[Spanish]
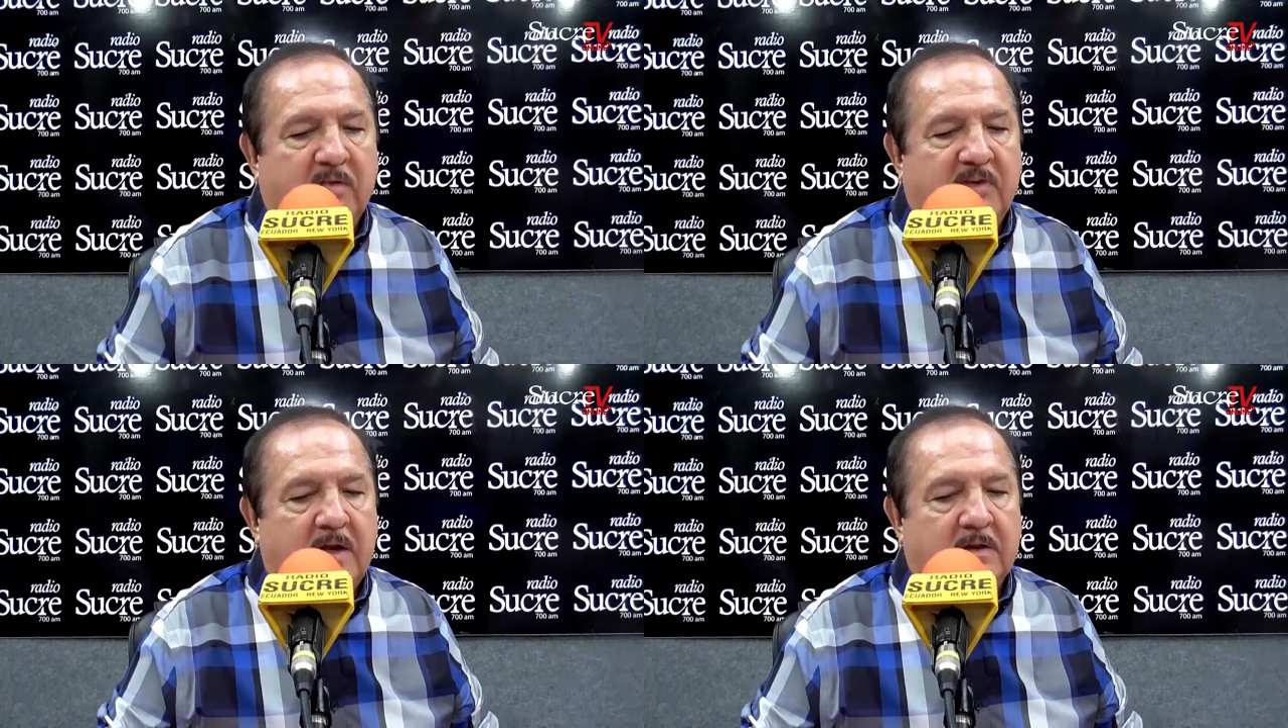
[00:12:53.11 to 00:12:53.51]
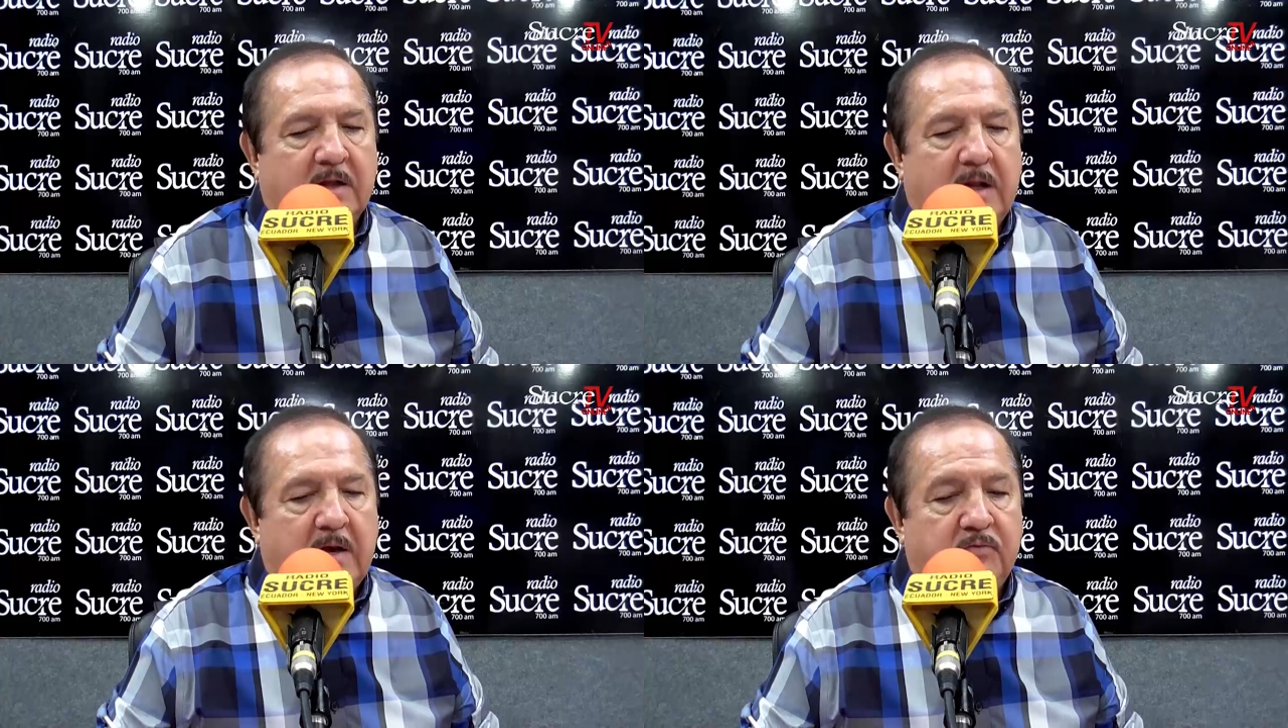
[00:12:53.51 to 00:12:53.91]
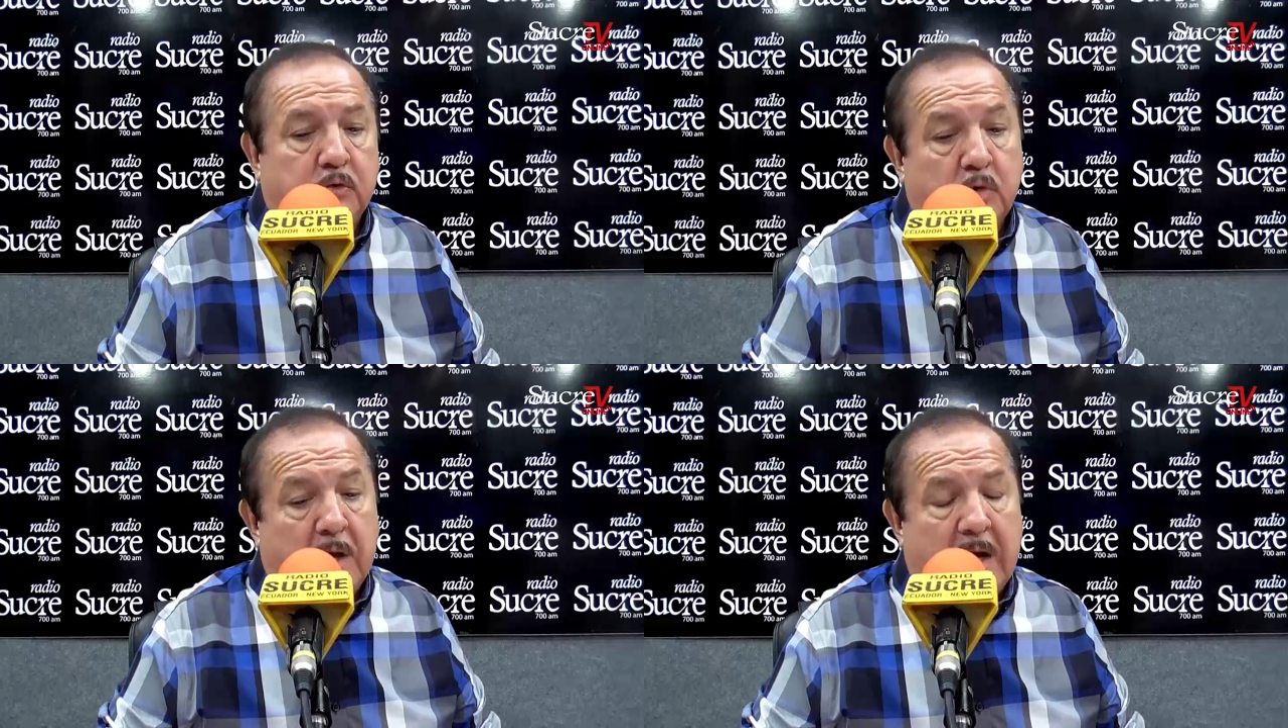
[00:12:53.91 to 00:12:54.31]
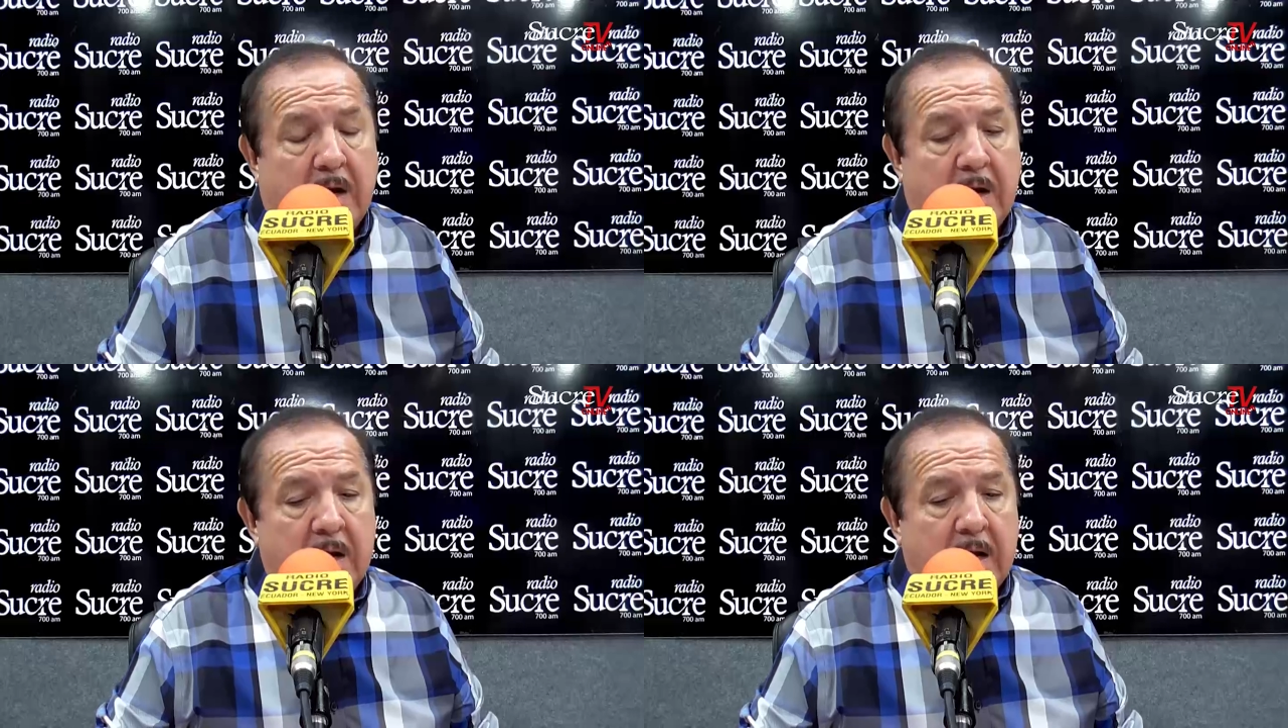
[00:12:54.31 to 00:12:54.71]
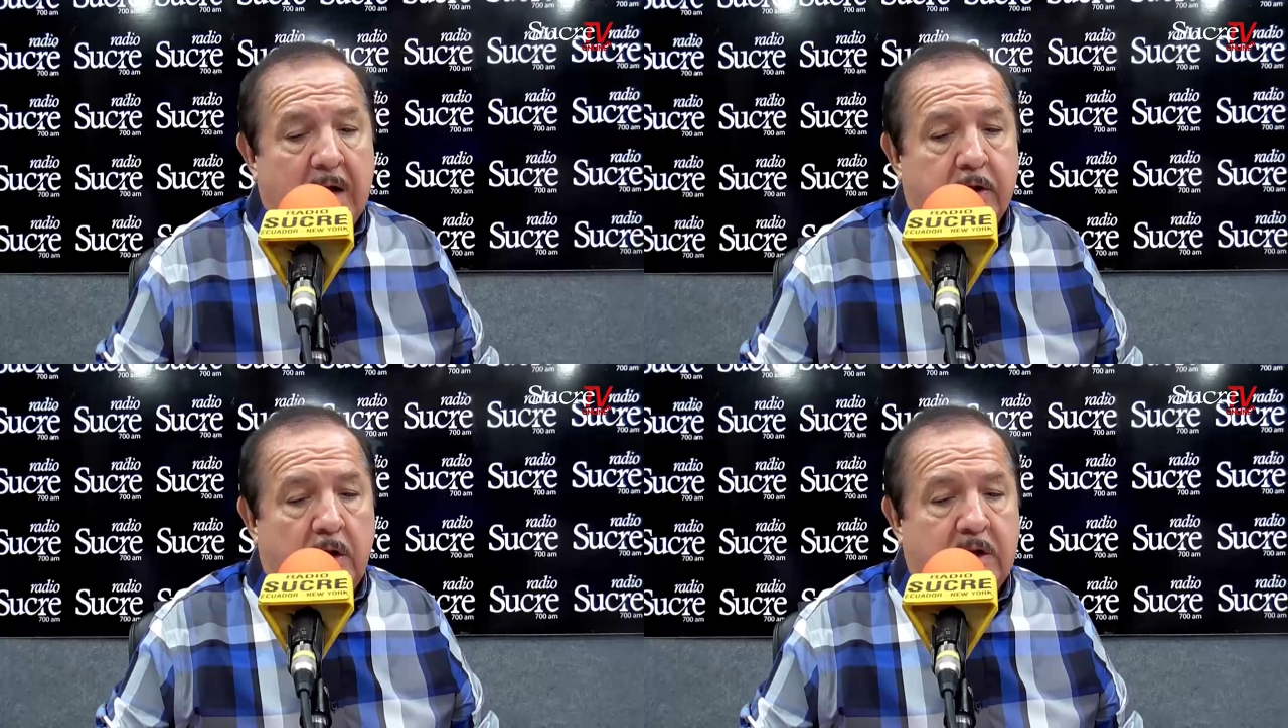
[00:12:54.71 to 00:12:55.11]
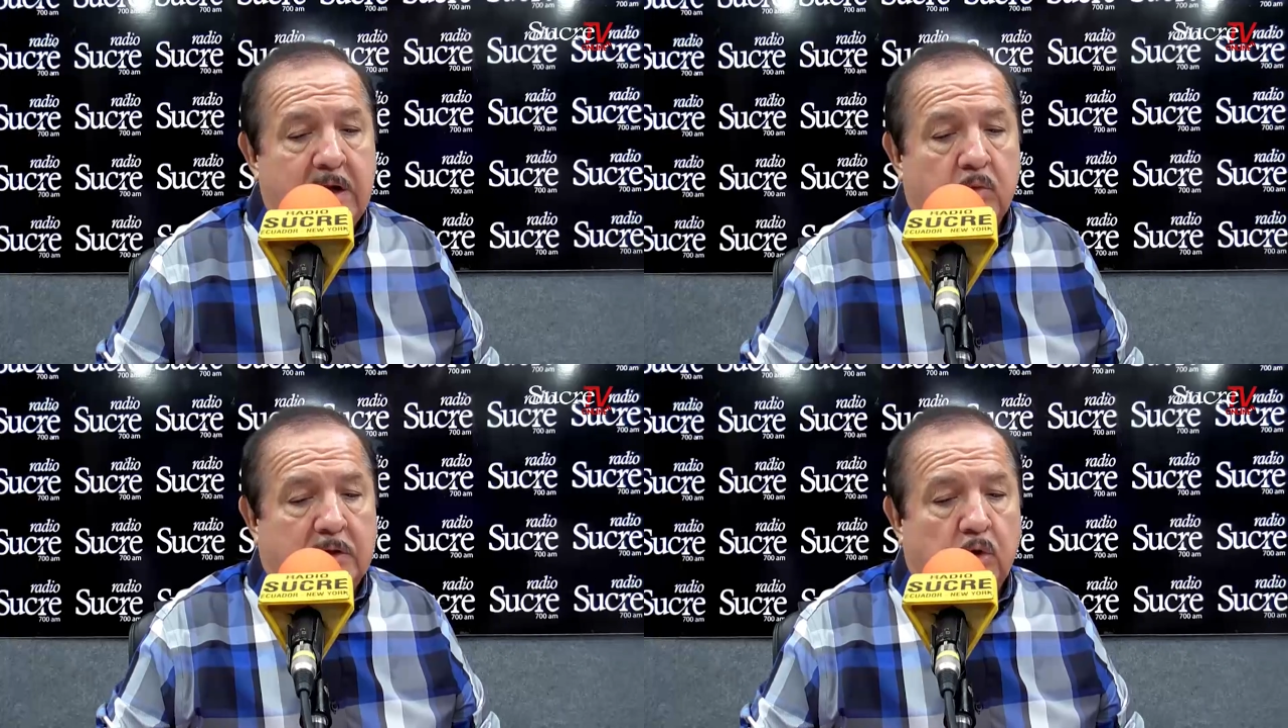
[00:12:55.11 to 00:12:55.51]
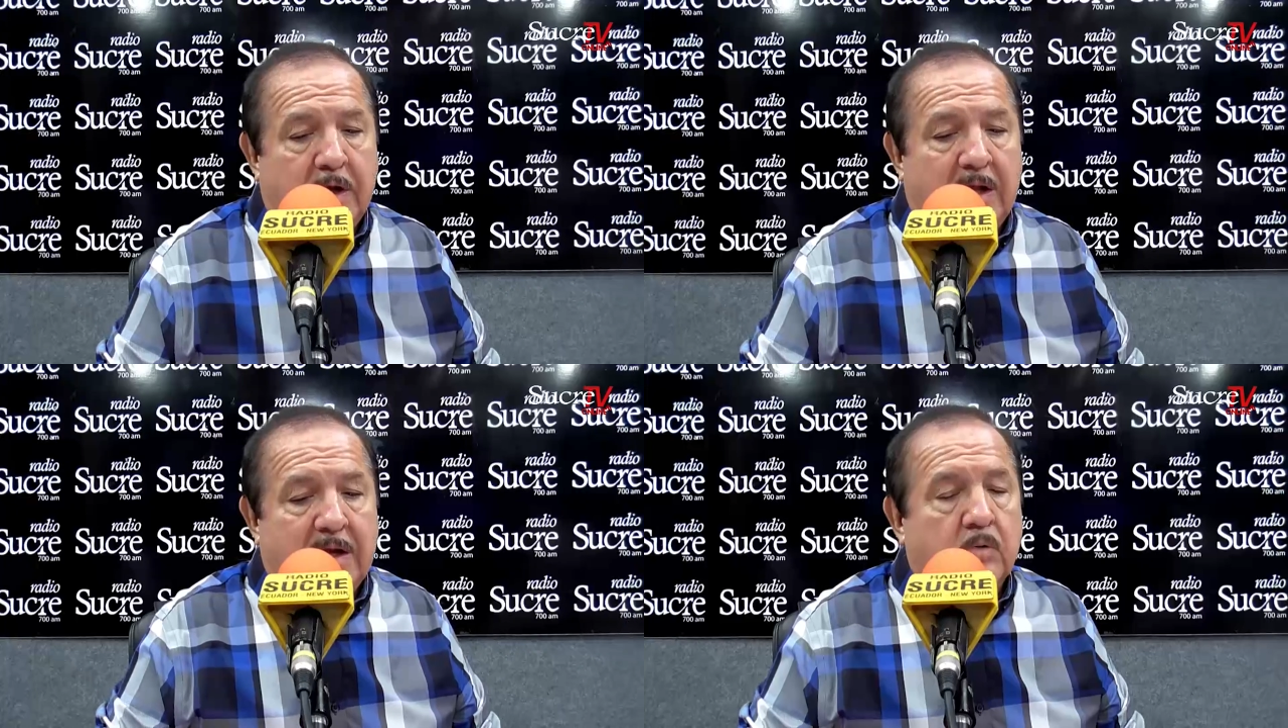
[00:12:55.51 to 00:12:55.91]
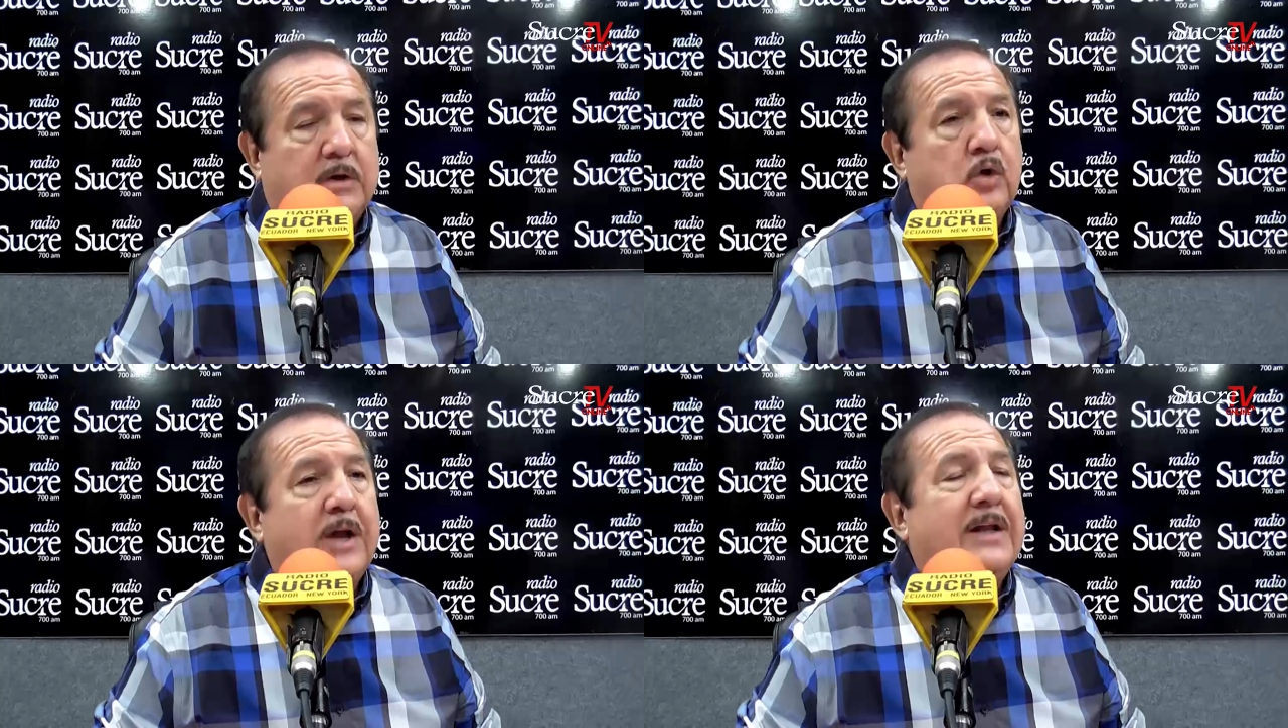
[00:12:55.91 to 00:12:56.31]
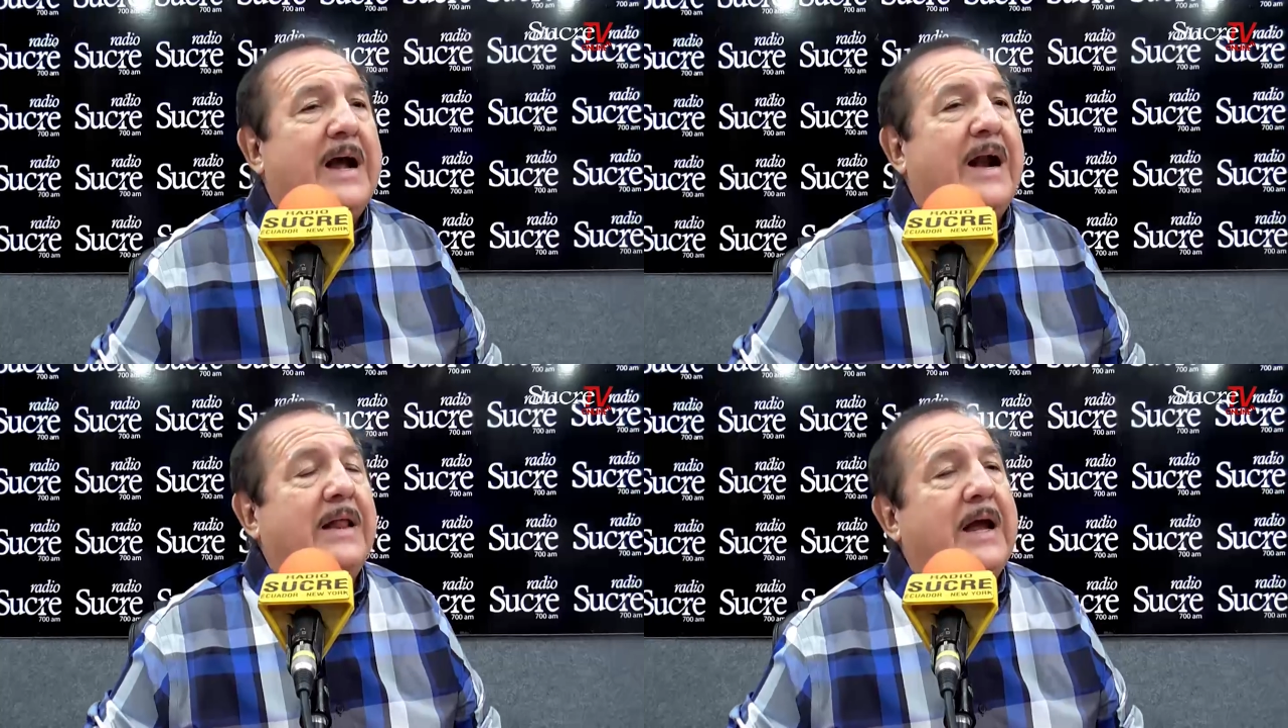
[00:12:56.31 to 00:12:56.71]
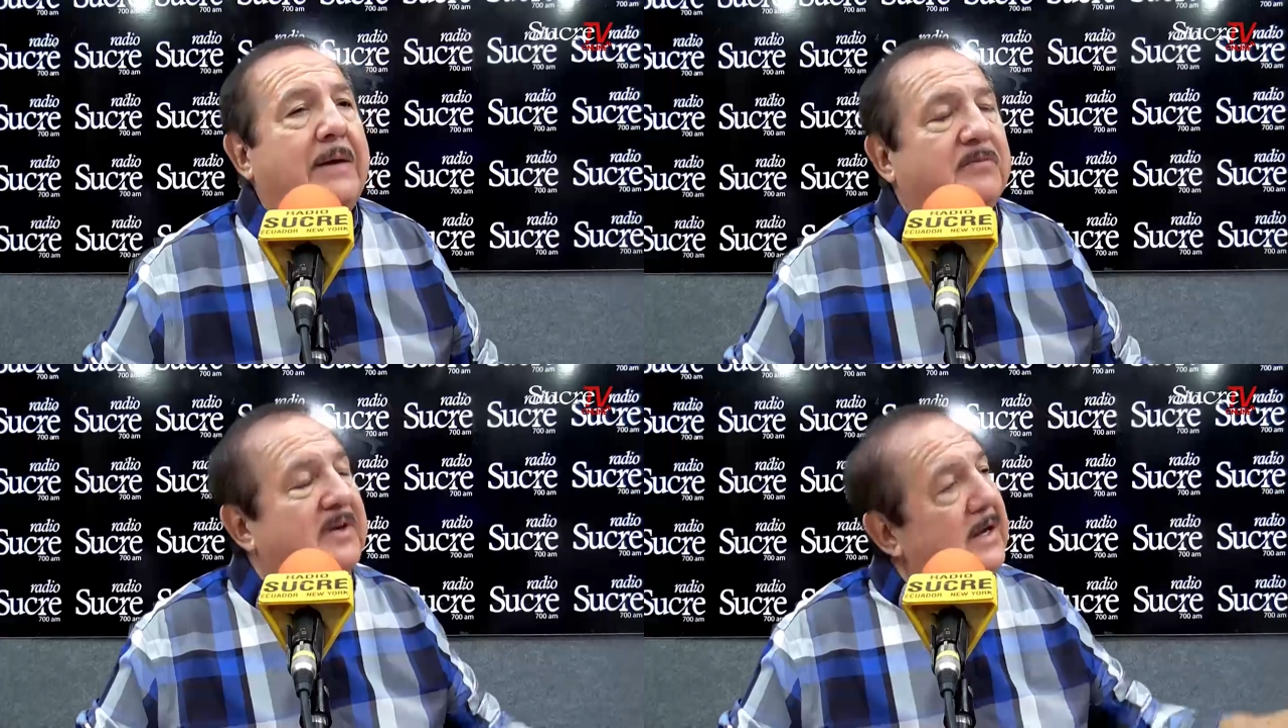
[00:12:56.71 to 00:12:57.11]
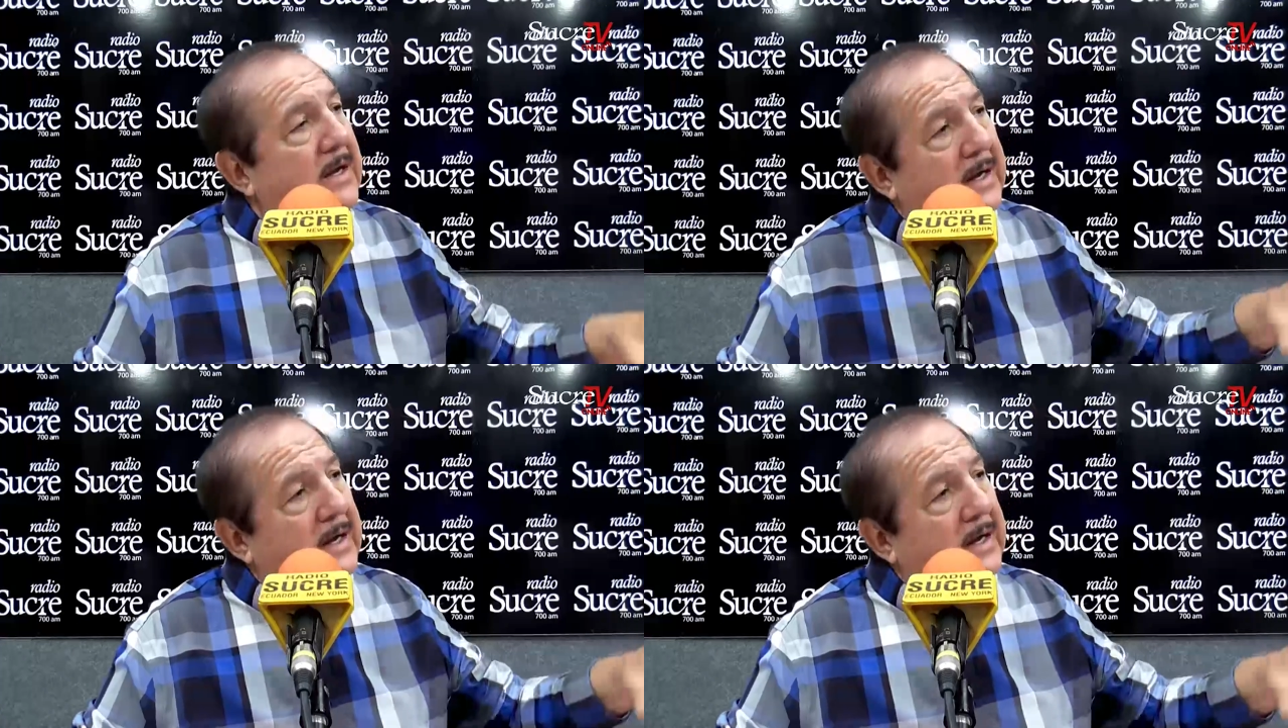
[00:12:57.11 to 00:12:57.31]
presidente de la futura aerolínea ecuatoriana, Ecuatoriana Airlines.